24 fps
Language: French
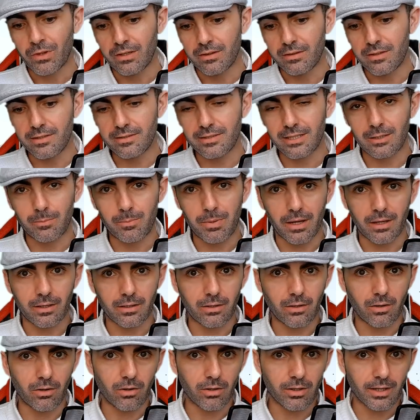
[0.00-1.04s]
17
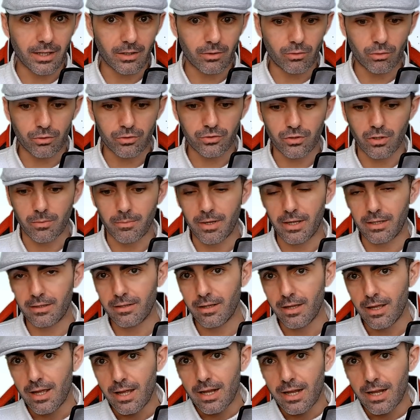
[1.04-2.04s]
partants, 1400 mètres.